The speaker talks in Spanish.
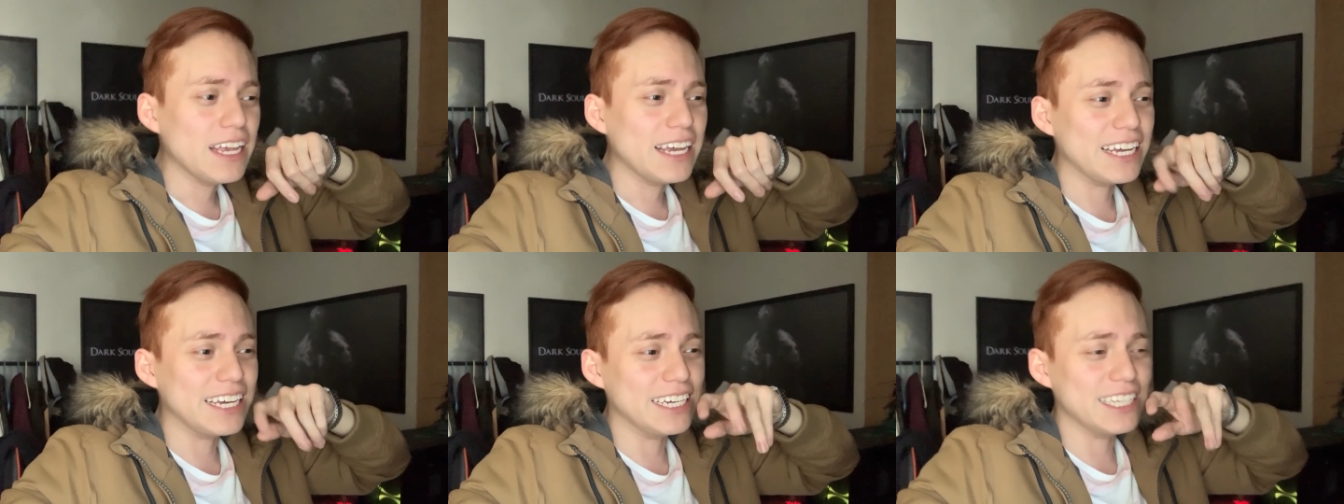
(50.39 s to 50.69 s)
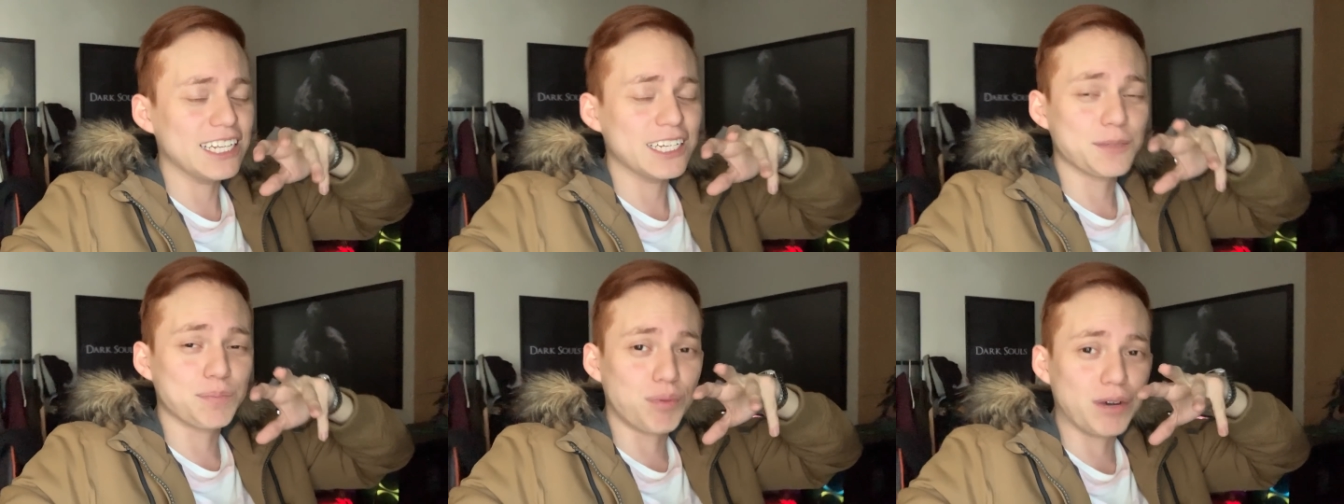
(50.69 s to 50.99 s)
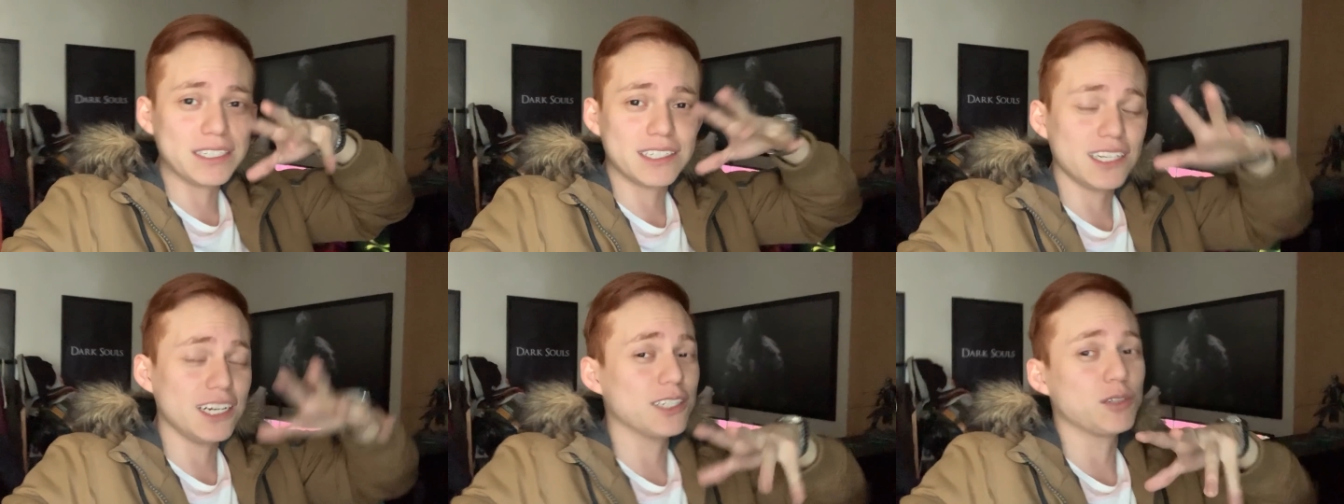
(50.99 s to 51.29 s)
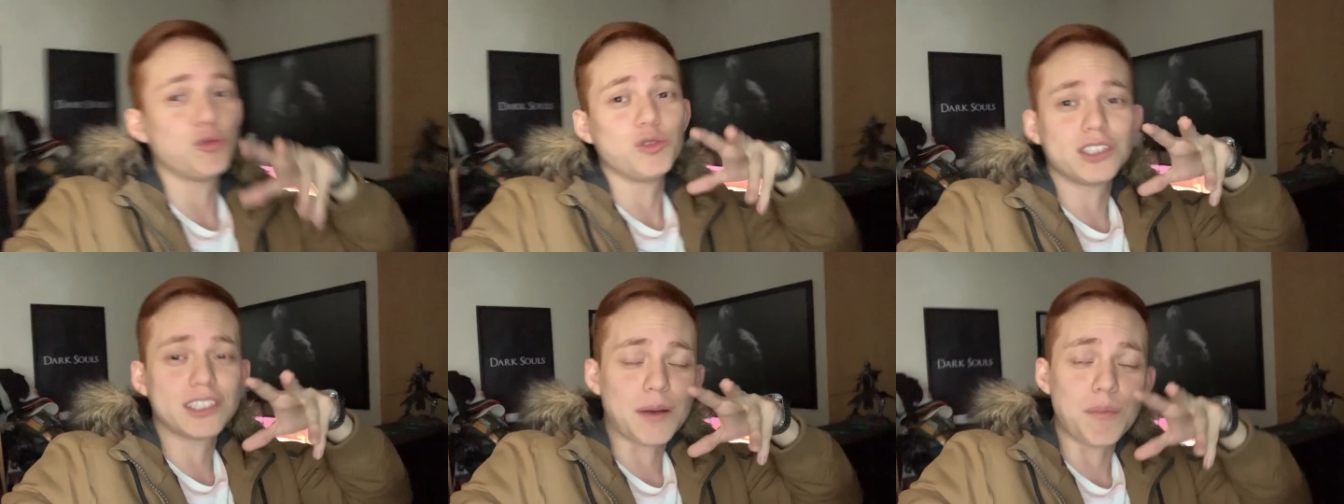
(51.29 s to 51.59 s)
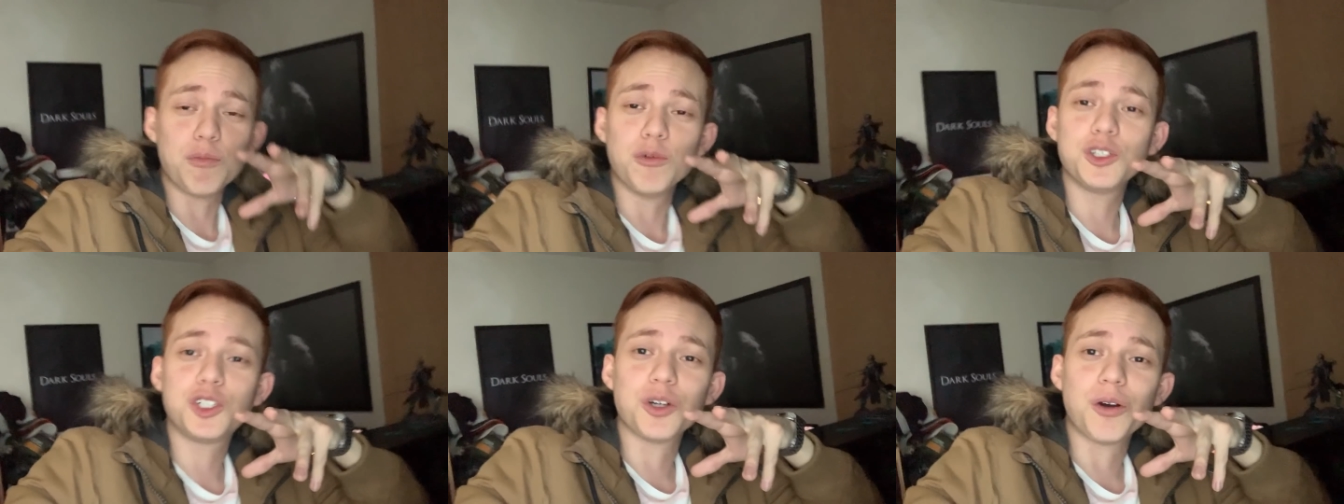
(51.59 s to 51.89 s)
y después si les gusta
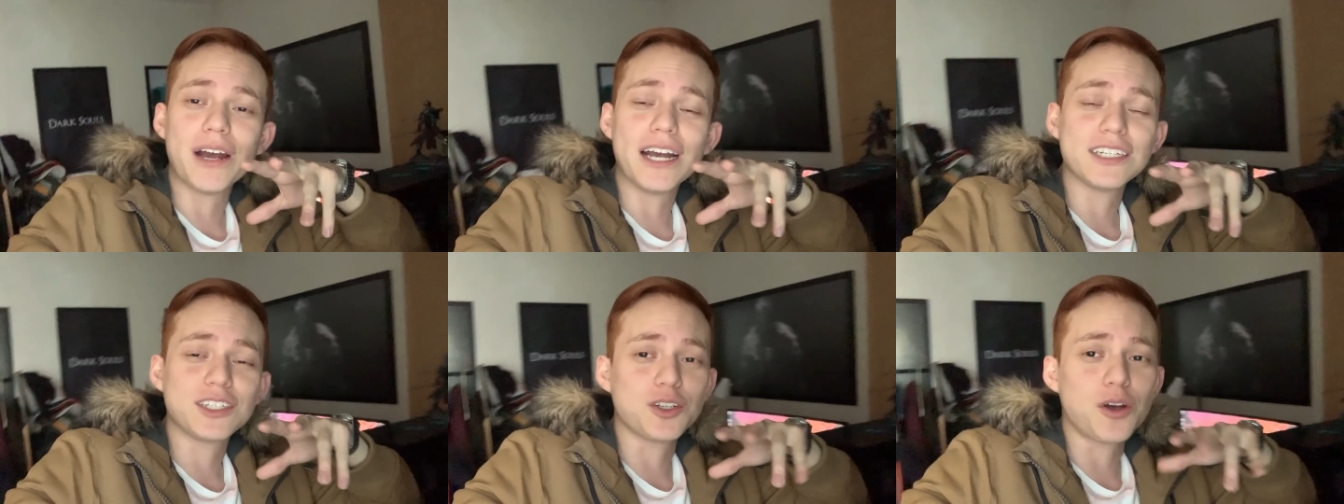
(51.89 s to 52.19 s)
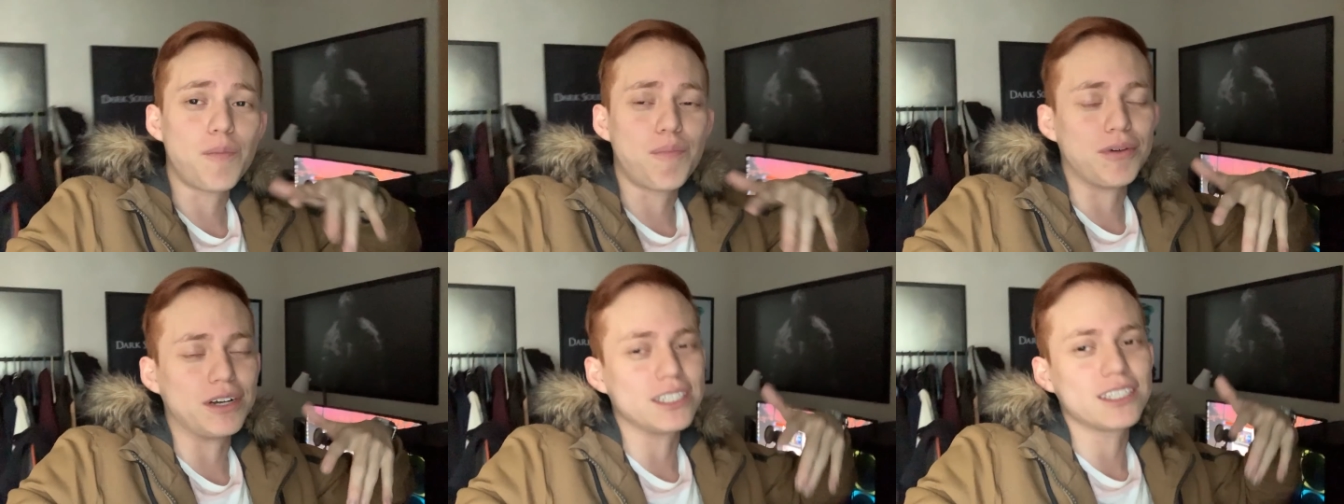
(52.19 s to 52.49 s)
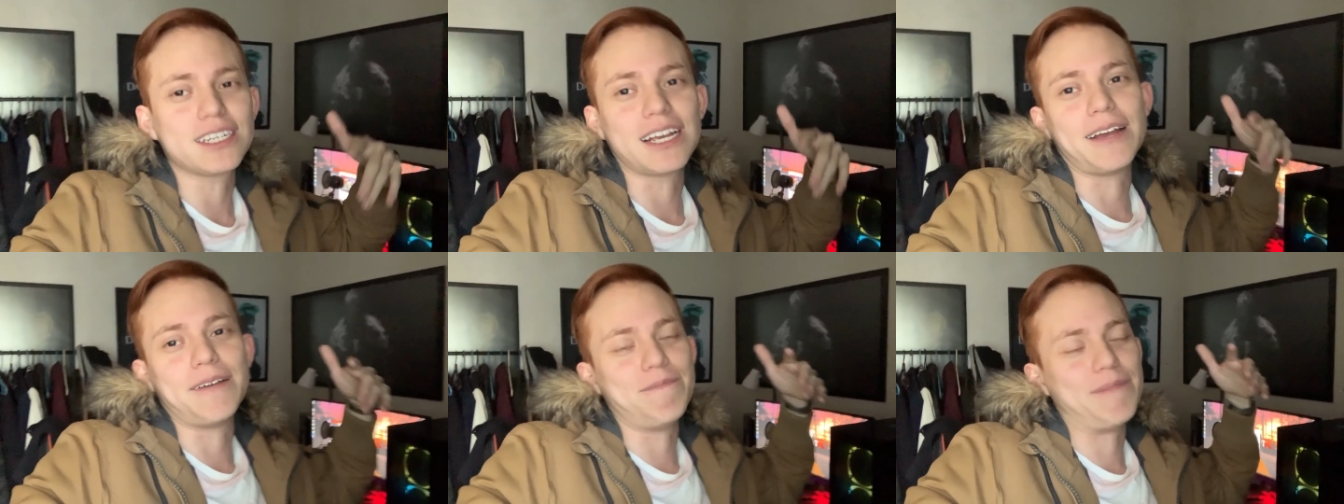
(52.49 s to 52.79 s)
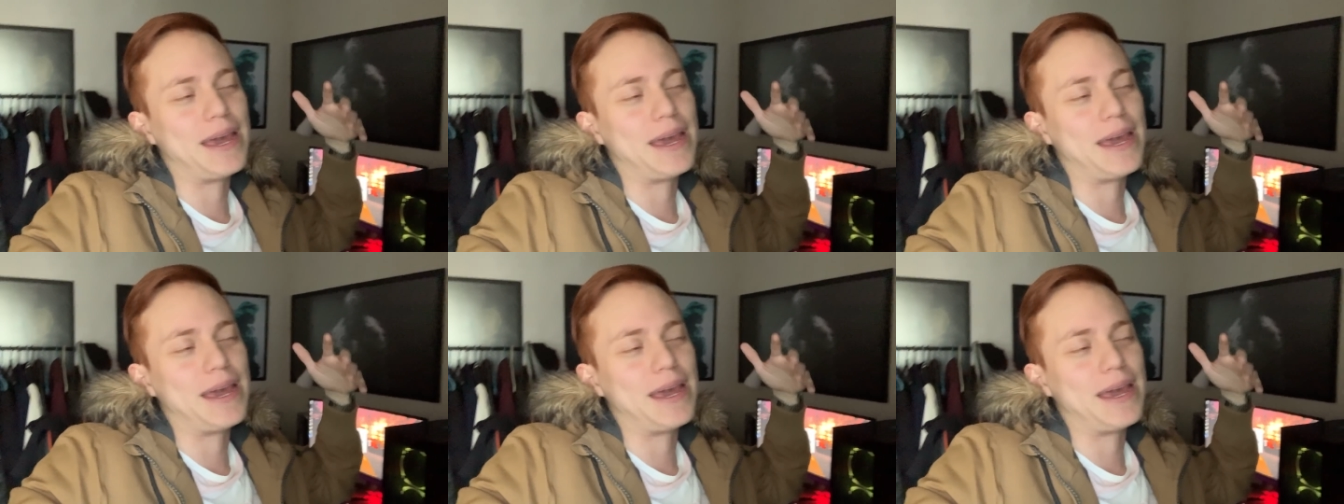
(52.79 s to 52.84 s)
mucho eso, pues eh,